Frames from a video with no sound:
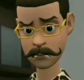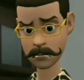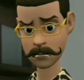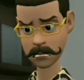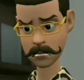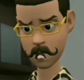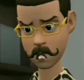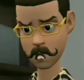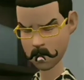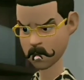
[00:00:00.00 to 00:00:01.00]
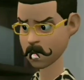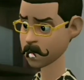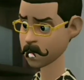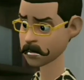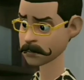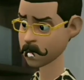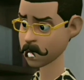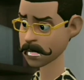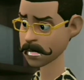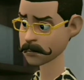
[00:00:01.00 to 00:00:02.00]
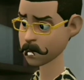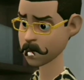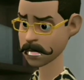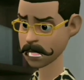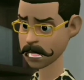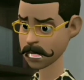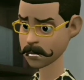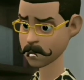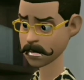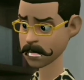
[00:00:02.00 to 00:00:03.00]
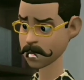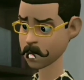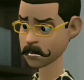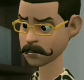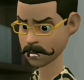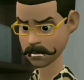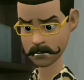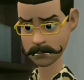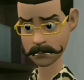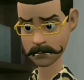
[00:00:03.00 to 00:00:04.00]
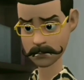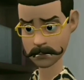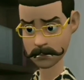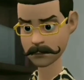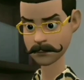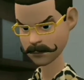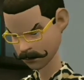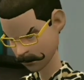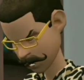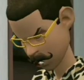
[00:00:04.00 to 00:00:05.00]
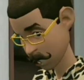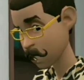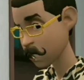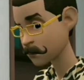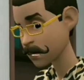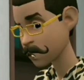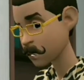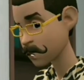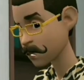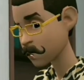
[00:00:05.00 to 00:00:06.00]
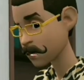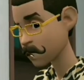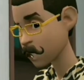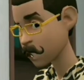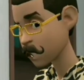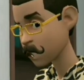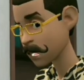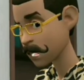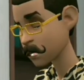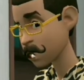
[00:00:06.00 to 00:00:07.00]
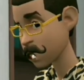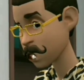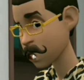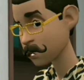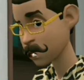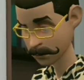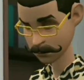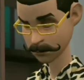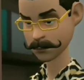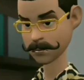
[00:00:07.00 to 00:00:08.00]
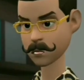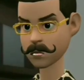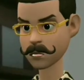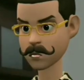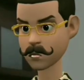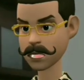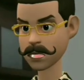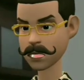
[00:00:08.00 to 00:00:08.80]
सॉरी सॉरी डॉक्टर साहब आपको तो पता से ना मुझे भूलने की बीमारी से यार डॉक्टर साहब मैं तो घुटनों की वजह से आया था घुटने दर्द करे से